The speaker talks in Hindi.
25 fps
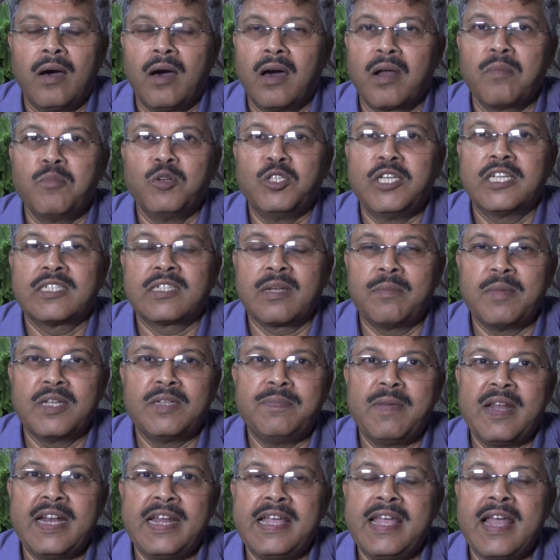और मुझे समझ
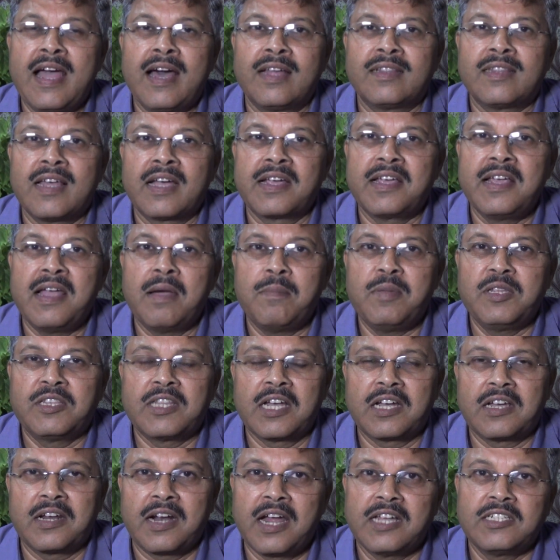में नहीं आता कि अभी
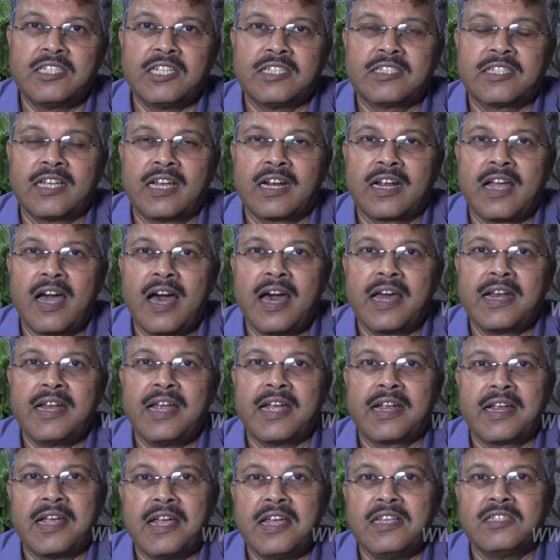तक राज्य सरकार या
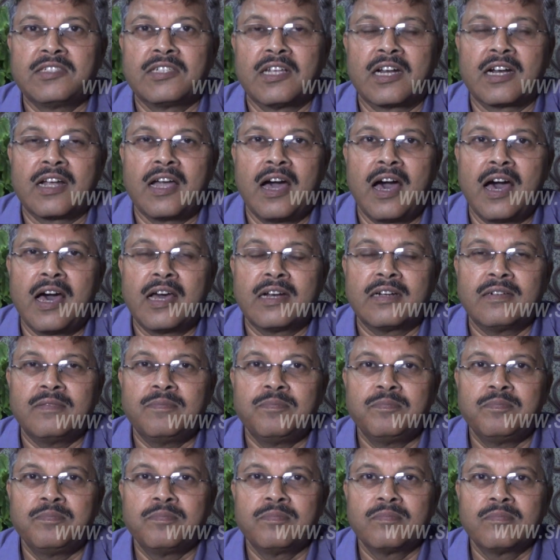केंद्र सरकार
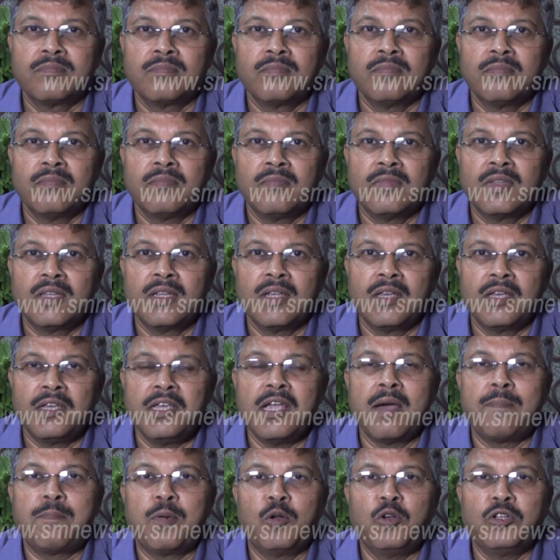
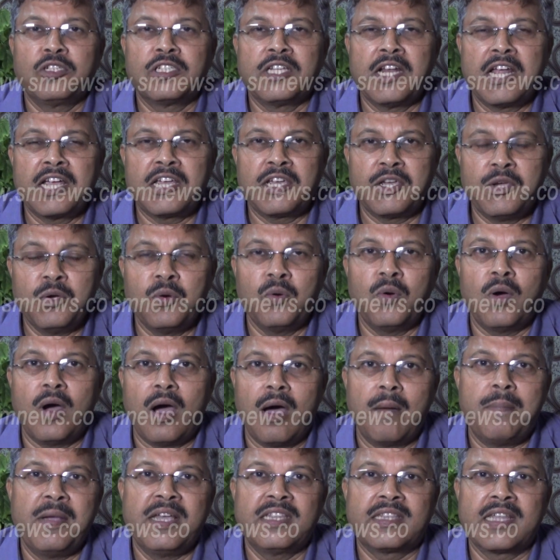या पुलिस ने क्यों
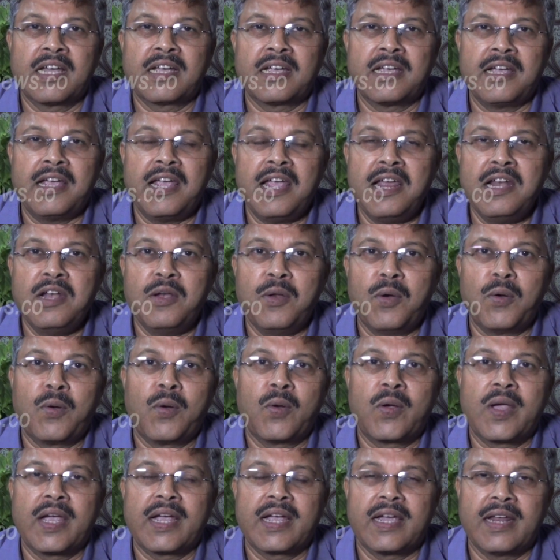अभी तक इन लोगों
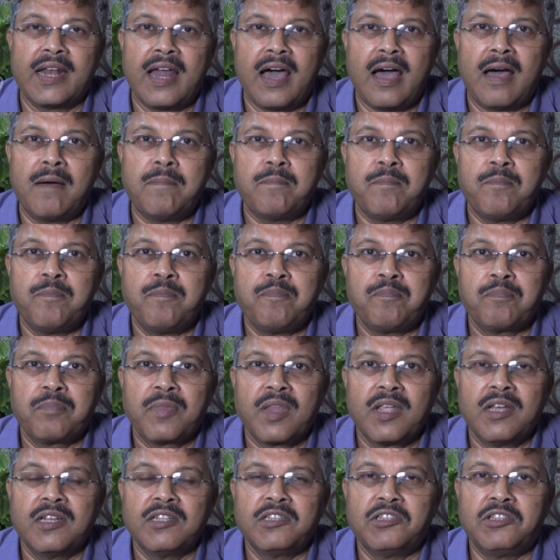के खिलाफ
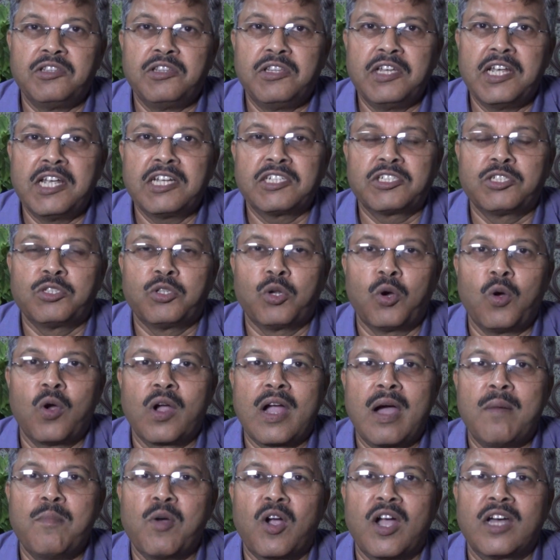देशद्रोह
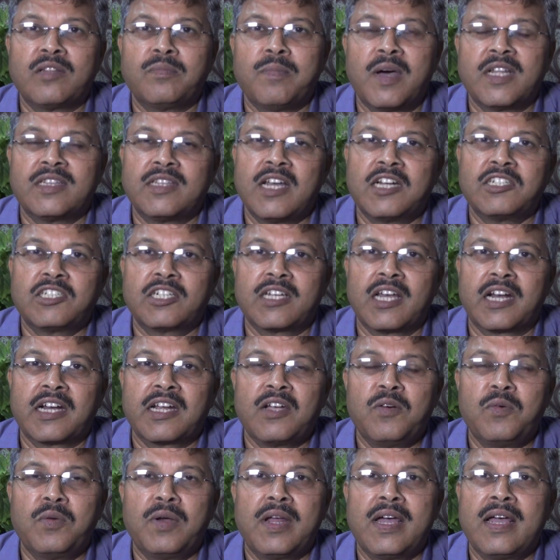का मुकदमा दर्ज
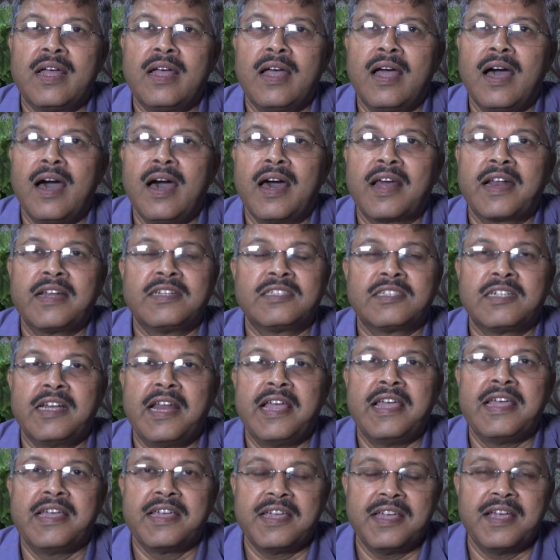करके उन्हें अरेस्ट
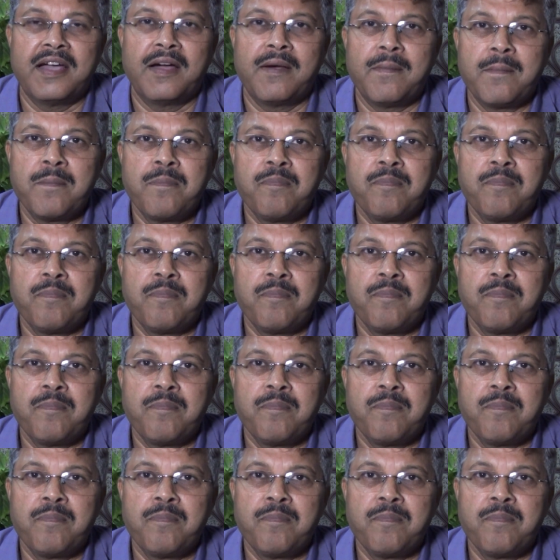नहीं किया